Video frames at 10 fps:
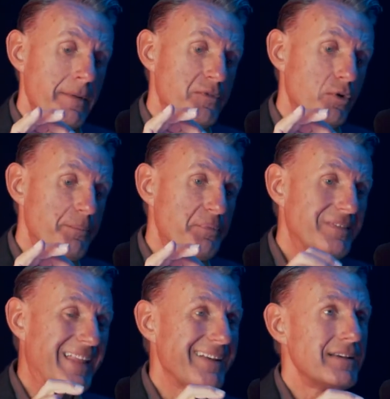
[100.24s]
So,
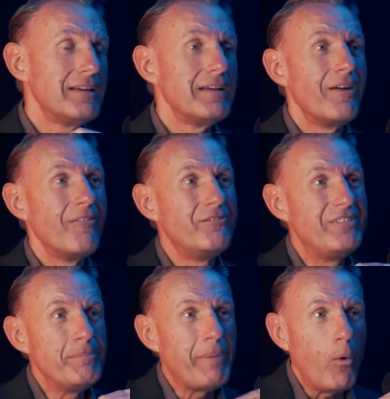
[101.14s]
dann,
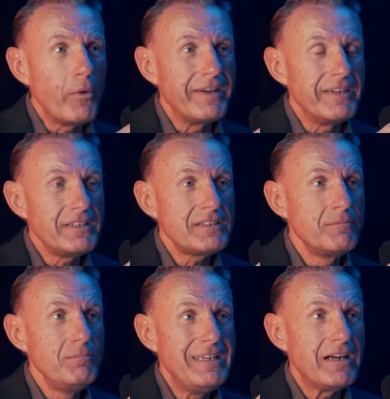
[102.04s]
wie baue ich
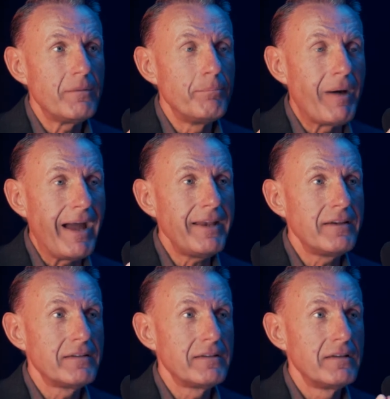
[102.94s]
mir
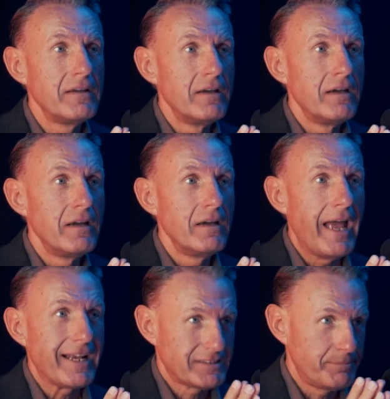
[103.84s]
meinen
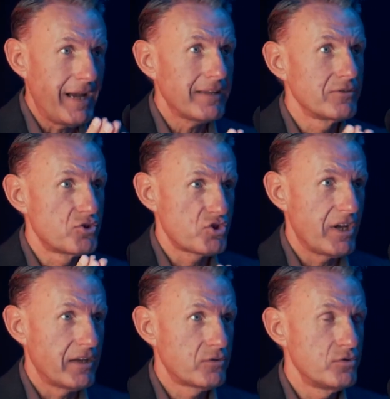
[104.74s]

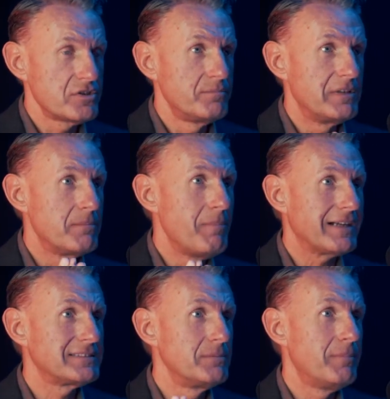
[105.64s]
Expertenstatus mit
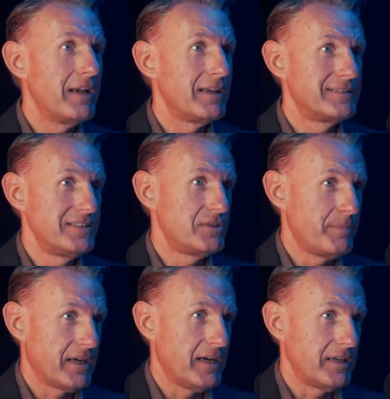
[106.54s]
maximaler
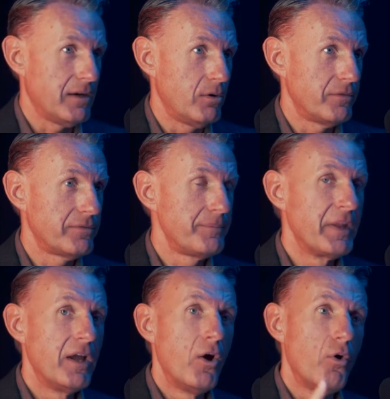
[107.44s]
Sichtbarkeit auf.
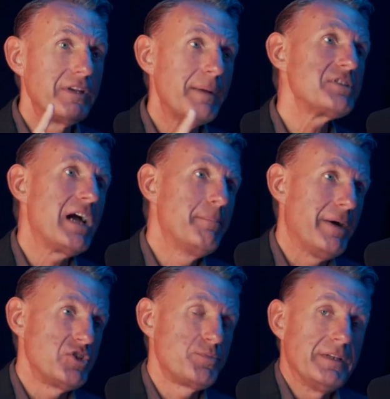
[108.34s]
Und hier habe ich ein
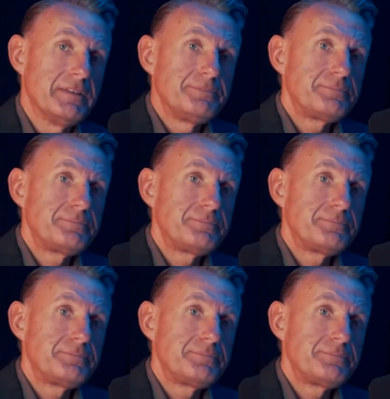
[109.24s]
Beispiel.